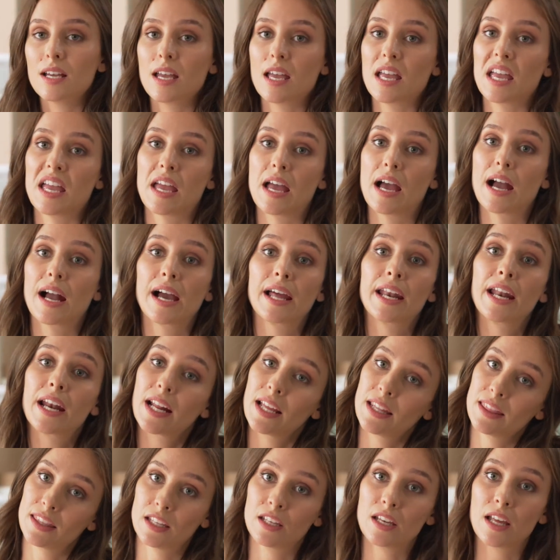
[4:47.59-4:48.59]
Eh, acá en
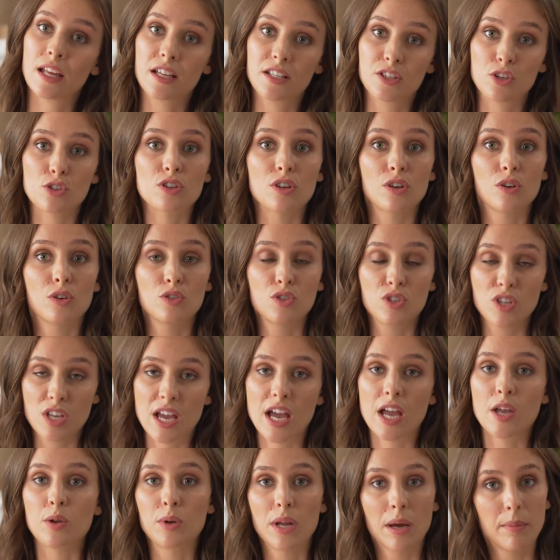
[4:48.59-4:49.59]
Argentina, de hecho, se
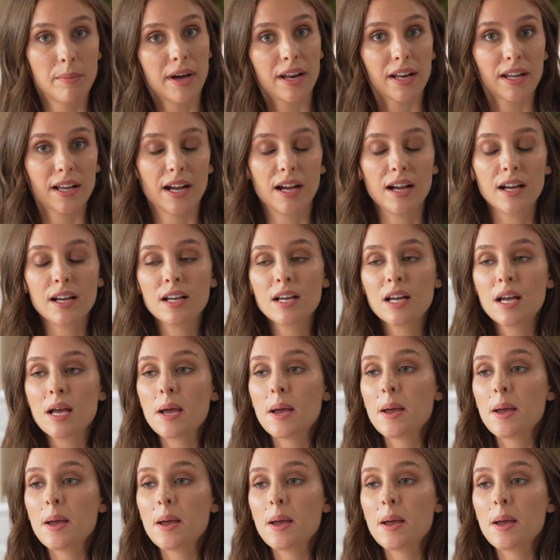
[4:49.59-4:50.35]
consigue, hay una marca.